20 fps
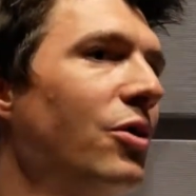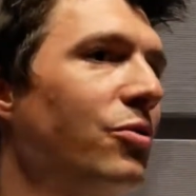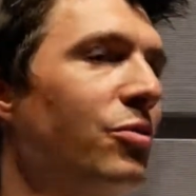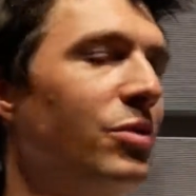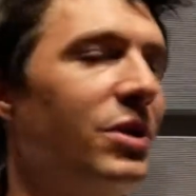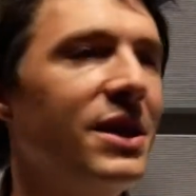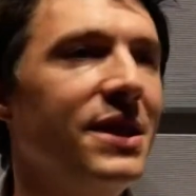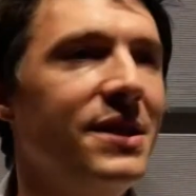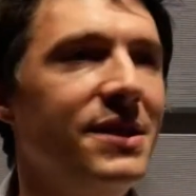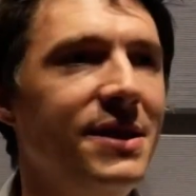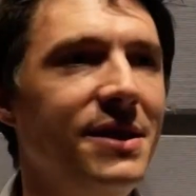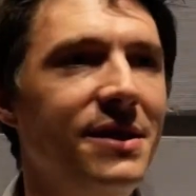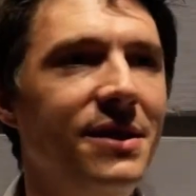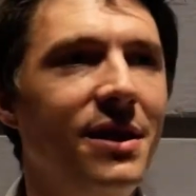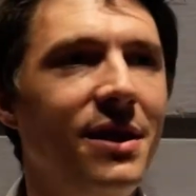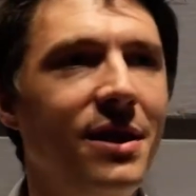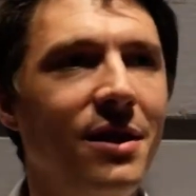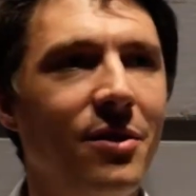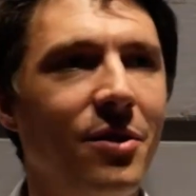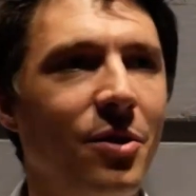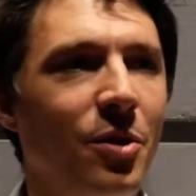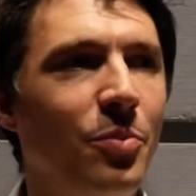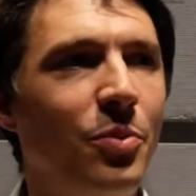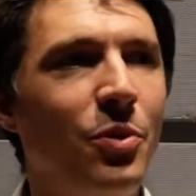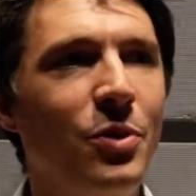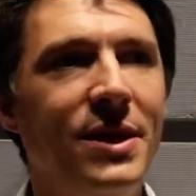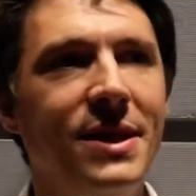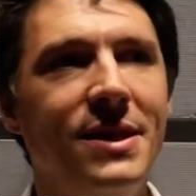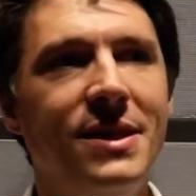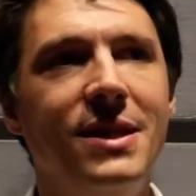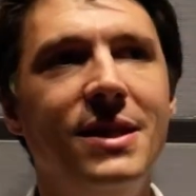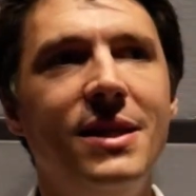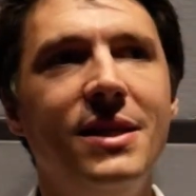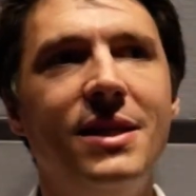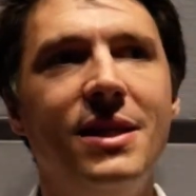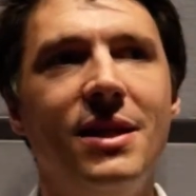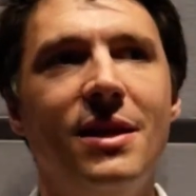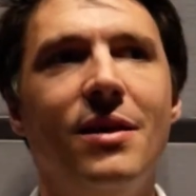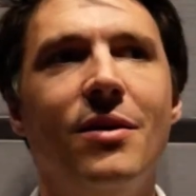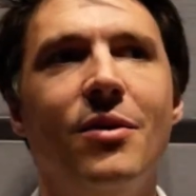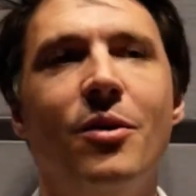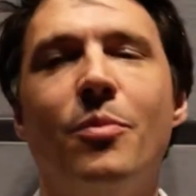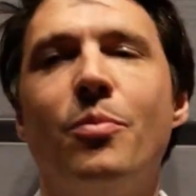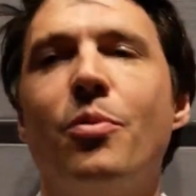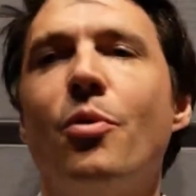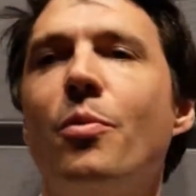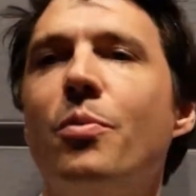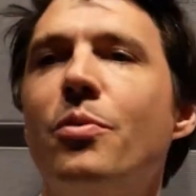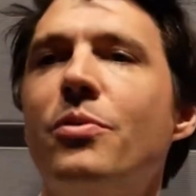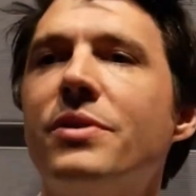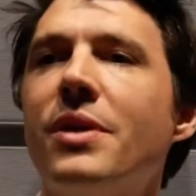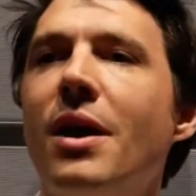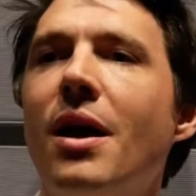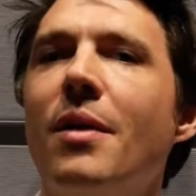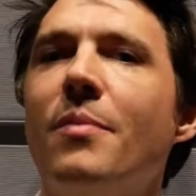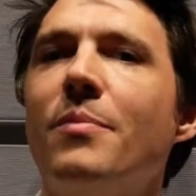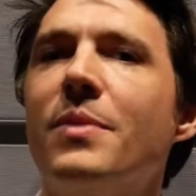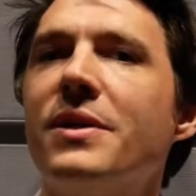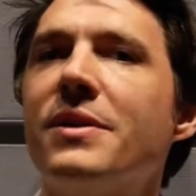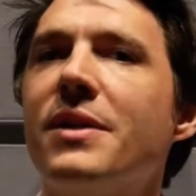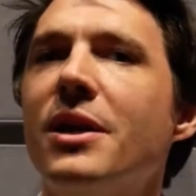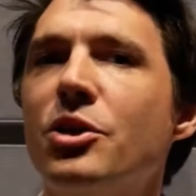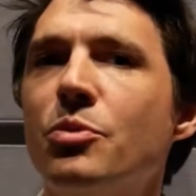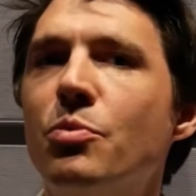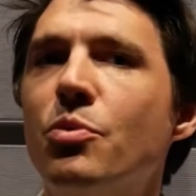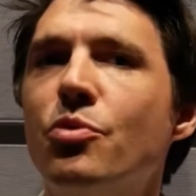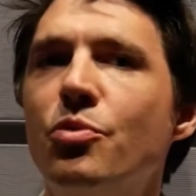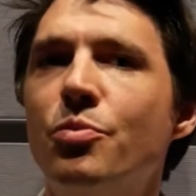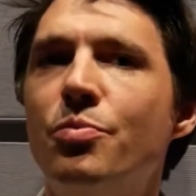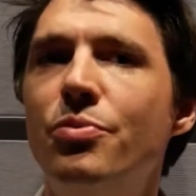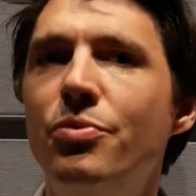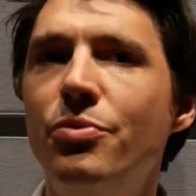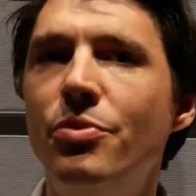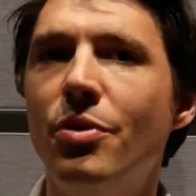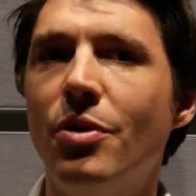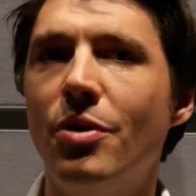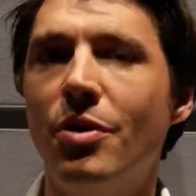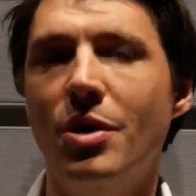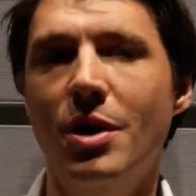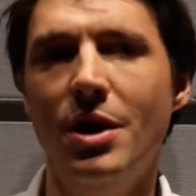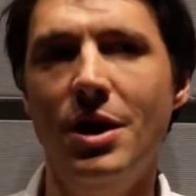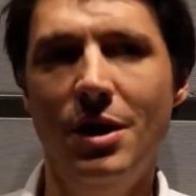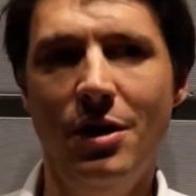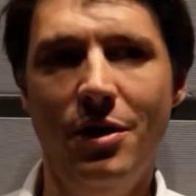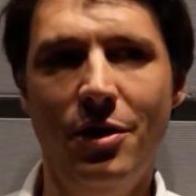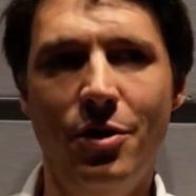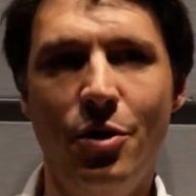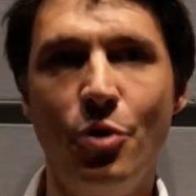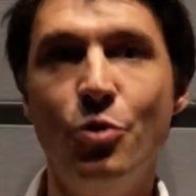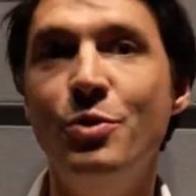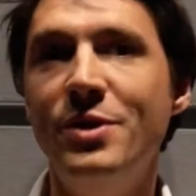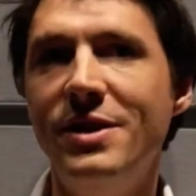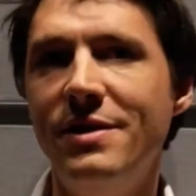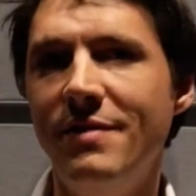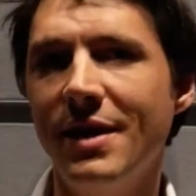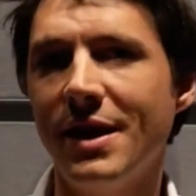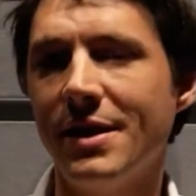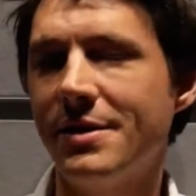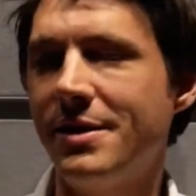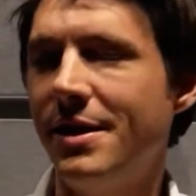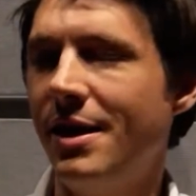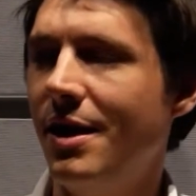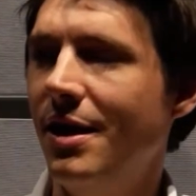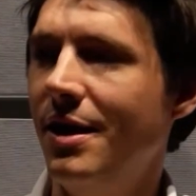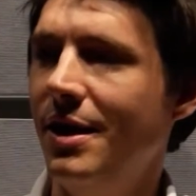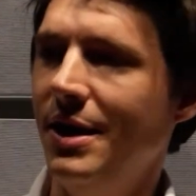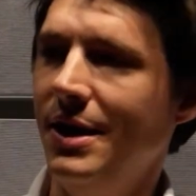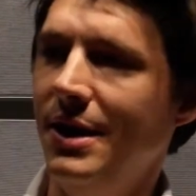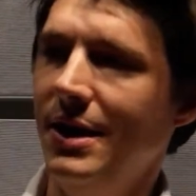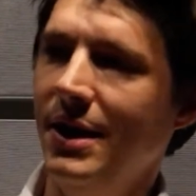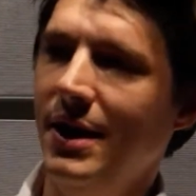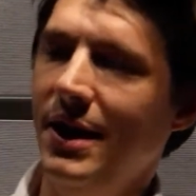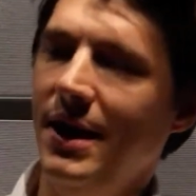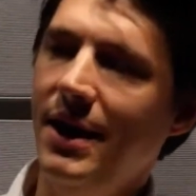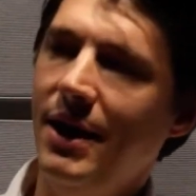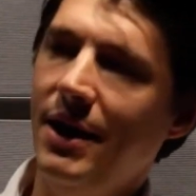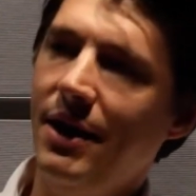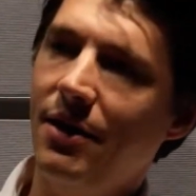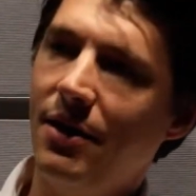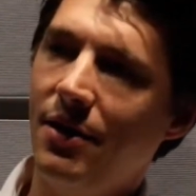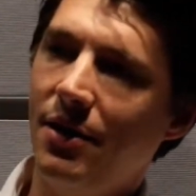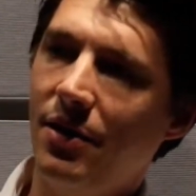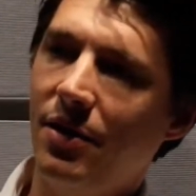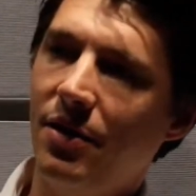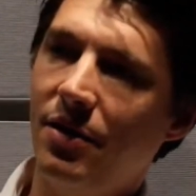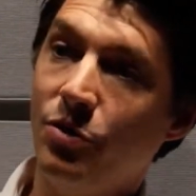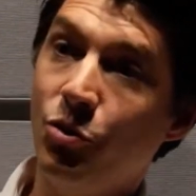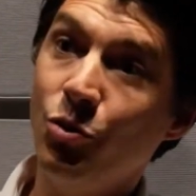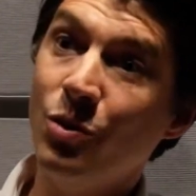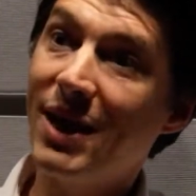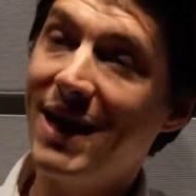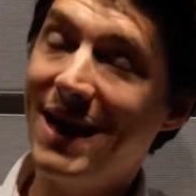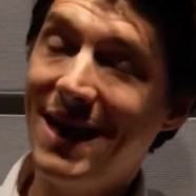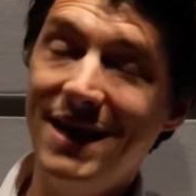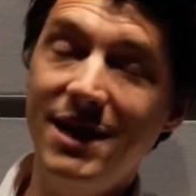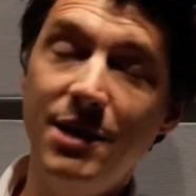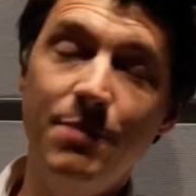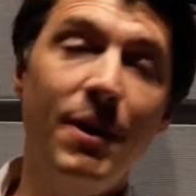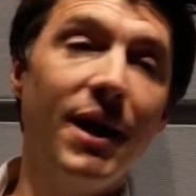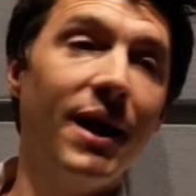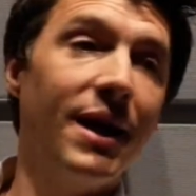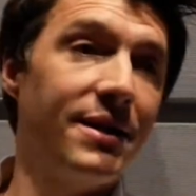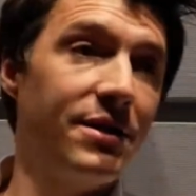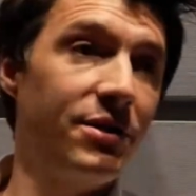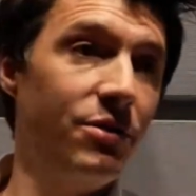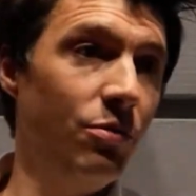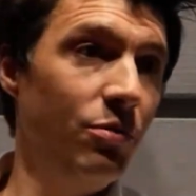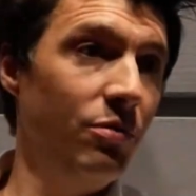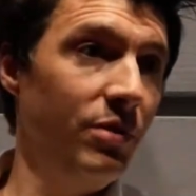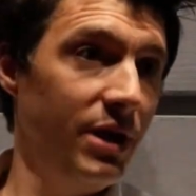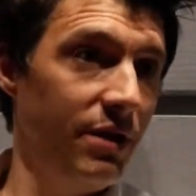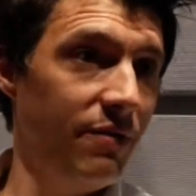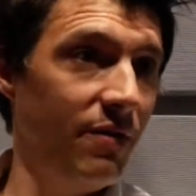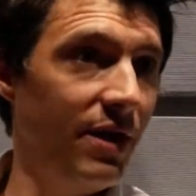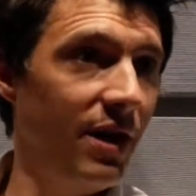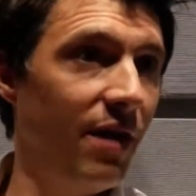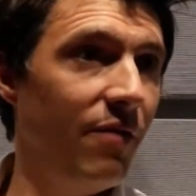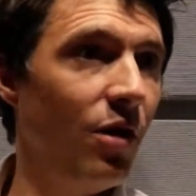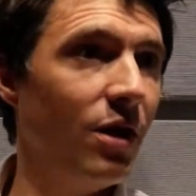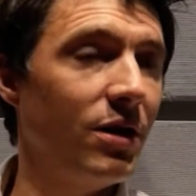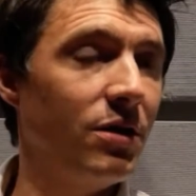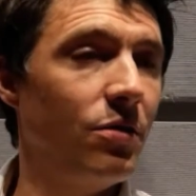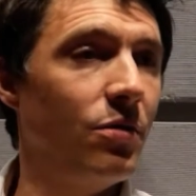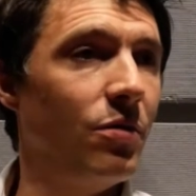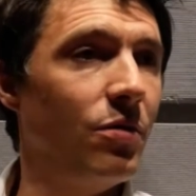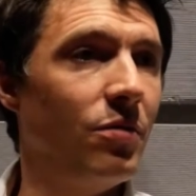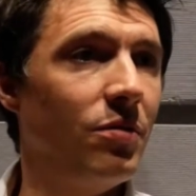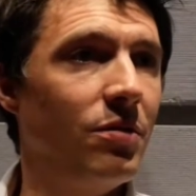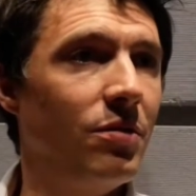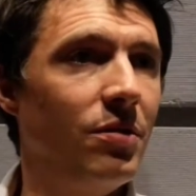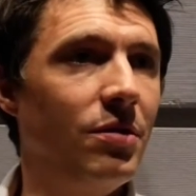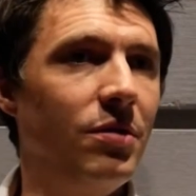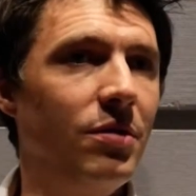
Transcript: toutes les idées euh, politiques et propose un message beaucoup plus universel. Et donc, à la libération, il va y avoir de